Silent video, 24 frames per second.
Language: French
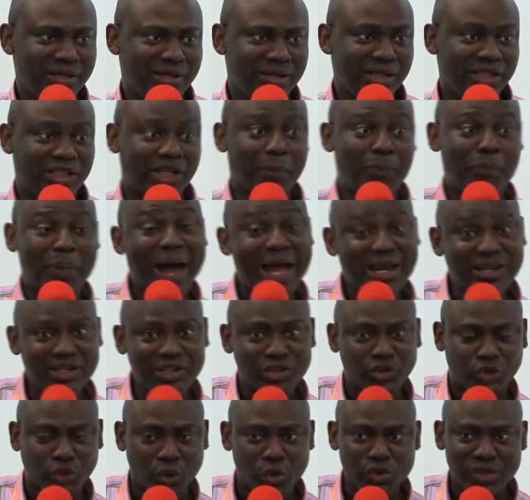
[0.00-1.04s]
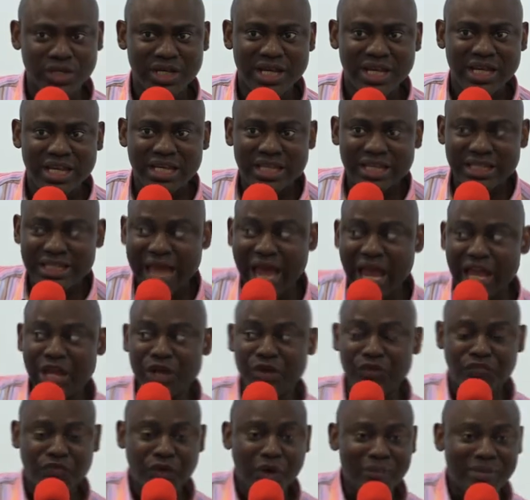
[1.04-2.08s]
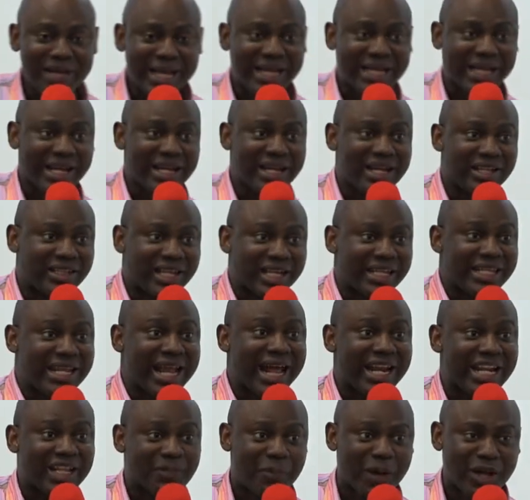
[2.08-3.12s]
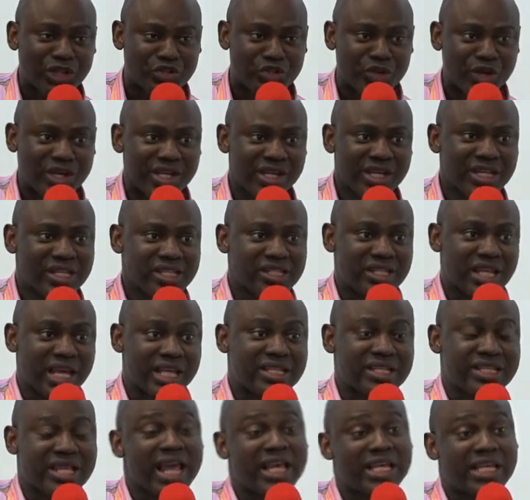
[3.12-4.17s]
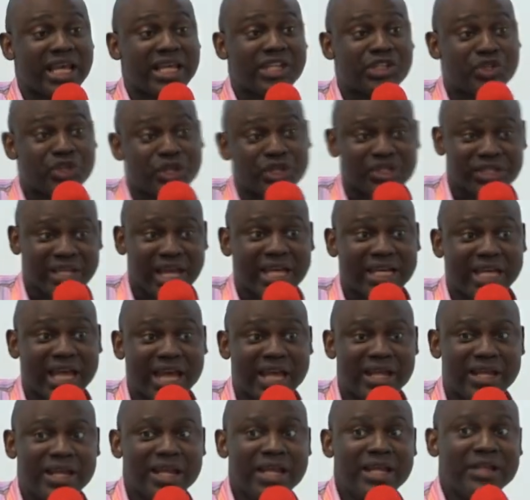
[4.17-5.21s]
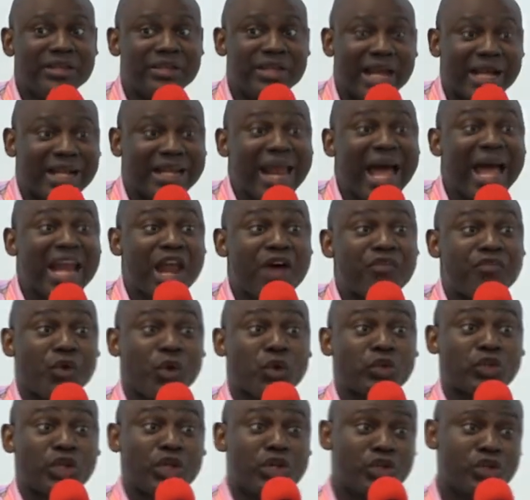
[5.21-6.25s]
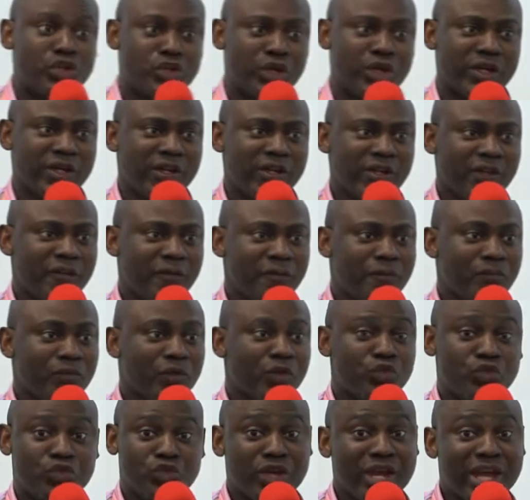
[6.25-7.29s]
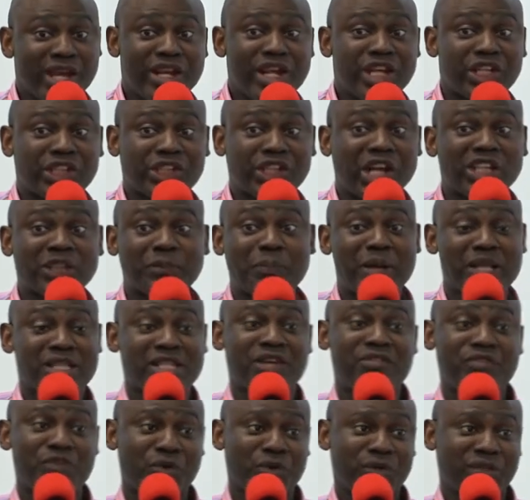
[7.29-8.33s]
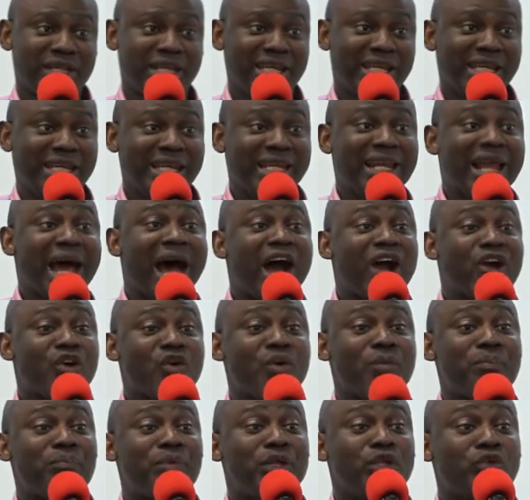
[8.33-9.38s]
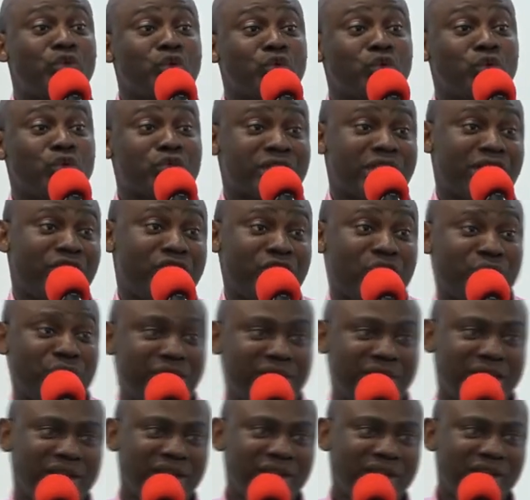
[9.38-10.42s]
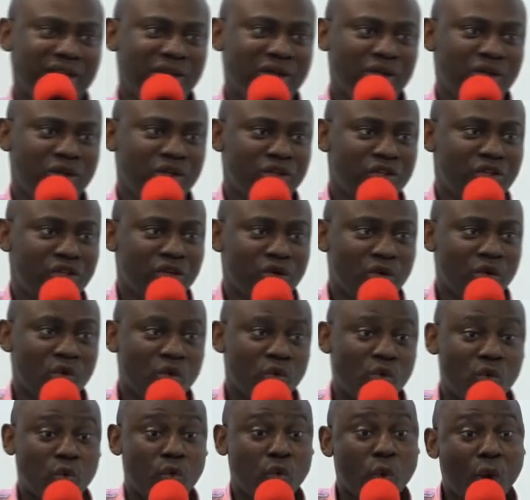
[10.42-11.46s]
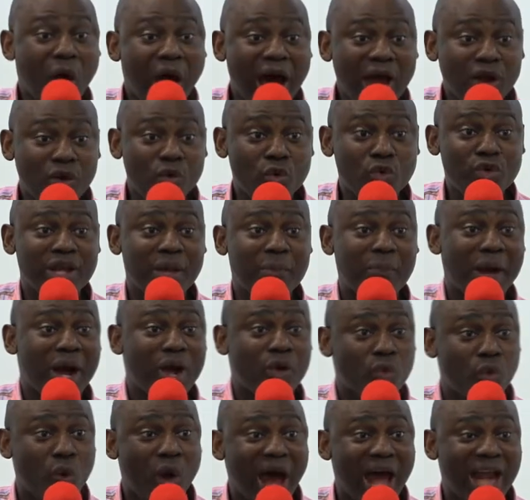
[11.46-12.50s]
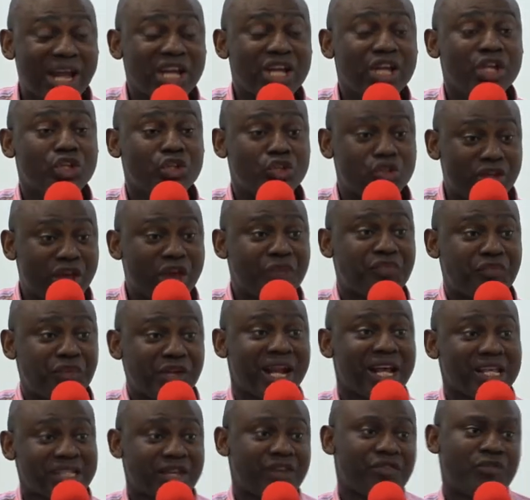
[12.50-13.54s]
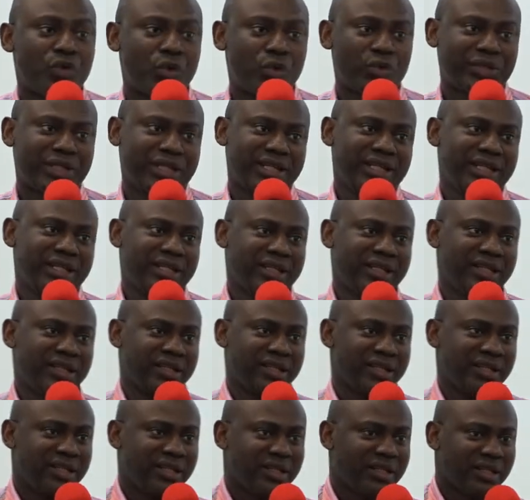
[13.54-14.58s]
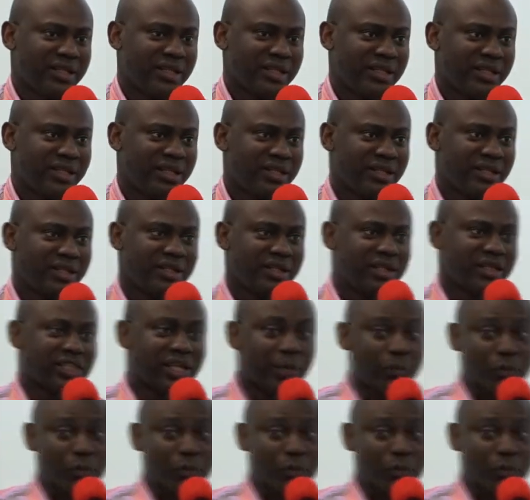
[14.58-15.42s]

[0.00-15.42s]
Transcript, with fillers: Je parle d'une chose. Il y a une forme d'incrédulité qui n'arrête pas Dieu. C'est ce que dit, ce que déclare la volonté de Dieu. Dieu ne change pas sa volonté. Il accomplit toujours sa volonté. Croire ou ne pas croire, Dieu fera sa volonté. C'est